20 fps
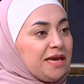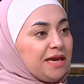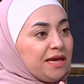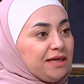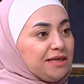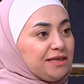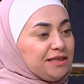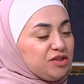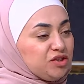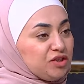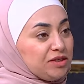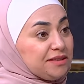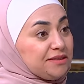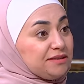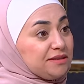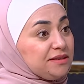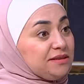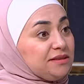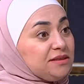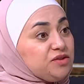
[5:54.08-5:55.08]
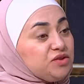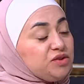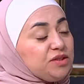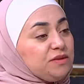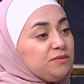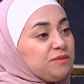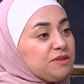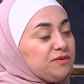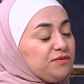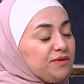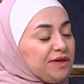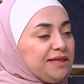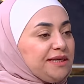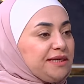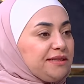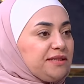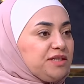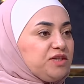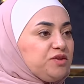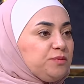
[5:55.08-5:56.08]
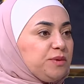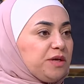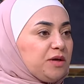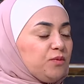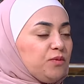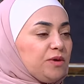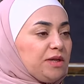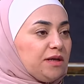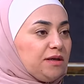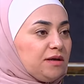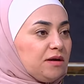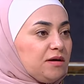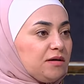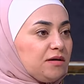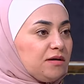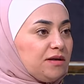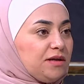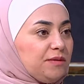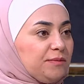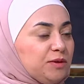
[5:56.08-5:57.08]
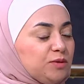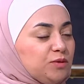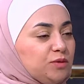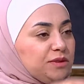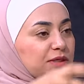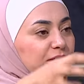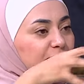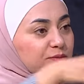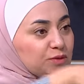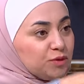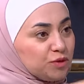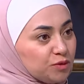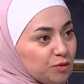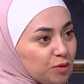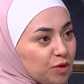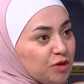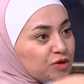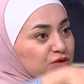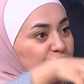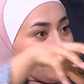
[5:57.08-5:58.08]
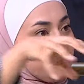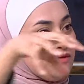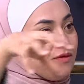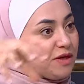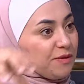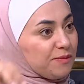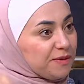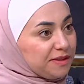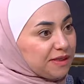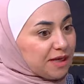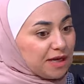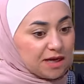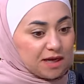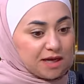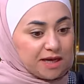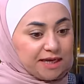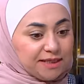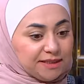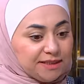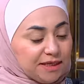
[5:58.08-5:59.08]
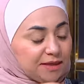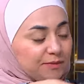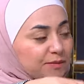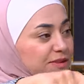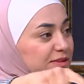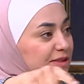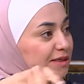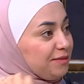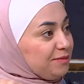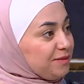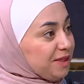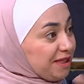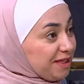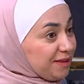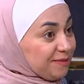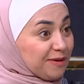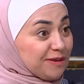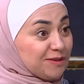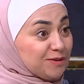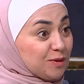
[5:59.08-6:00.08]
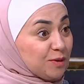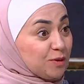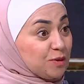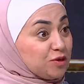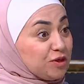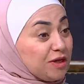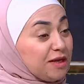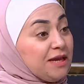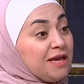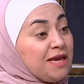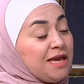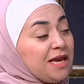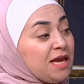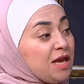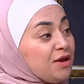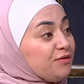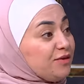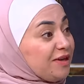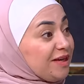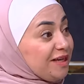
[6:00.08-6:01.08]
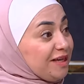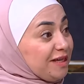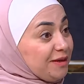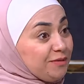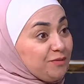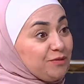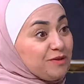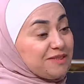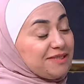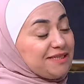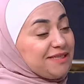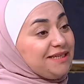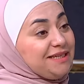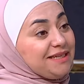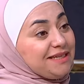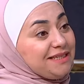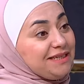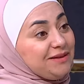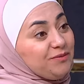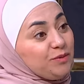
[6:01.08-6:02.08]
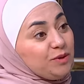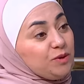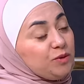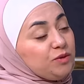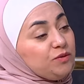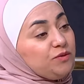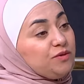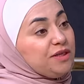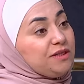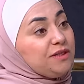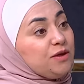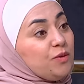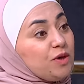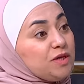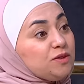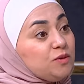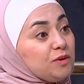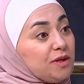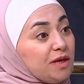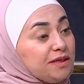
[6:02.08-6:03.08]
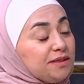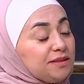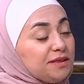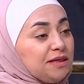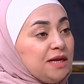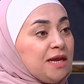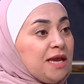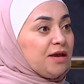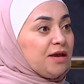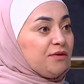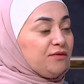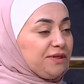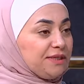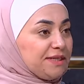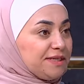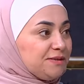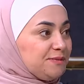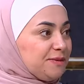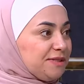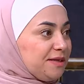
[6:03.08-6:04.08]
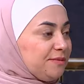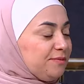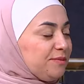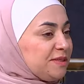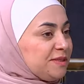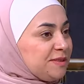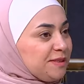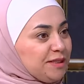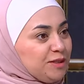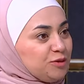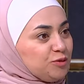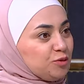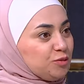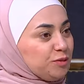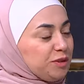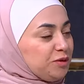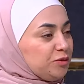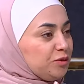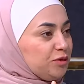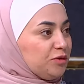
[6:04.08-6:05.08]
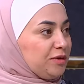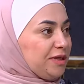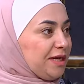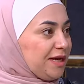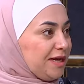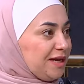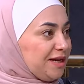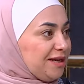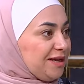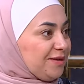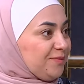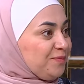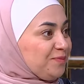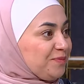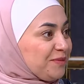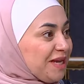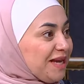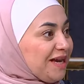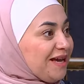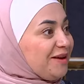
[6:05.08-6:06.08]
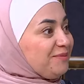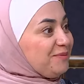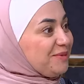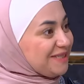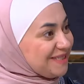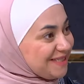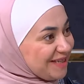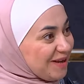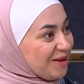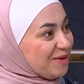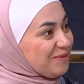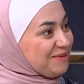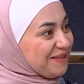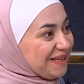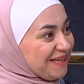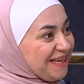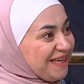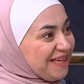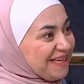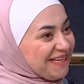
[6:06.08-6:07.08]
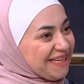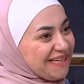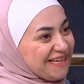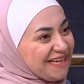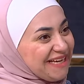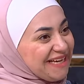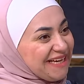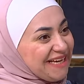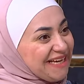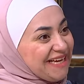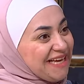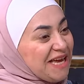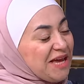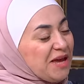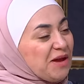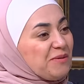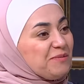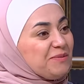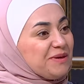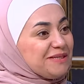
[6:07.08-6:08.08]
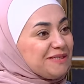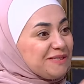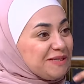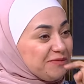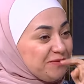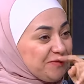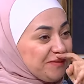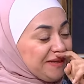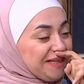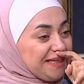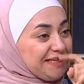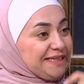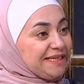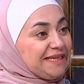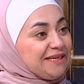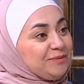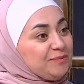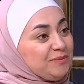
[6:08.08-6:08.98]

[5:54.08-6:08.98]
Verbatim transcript: الشيء الترند الجديد بس فعلي قديش باول علاقه لما تكون صح. ام تطبخ شايفه ابنها قاعده مثلا تحكي مع زوجها آه، فبتصير يعني بيكون فيها تواصل اكثر في ناس مثلا بينزعجوا منه اوكي ريحه الطبيخ آه، بتعبي بالضبط بس بس فعلي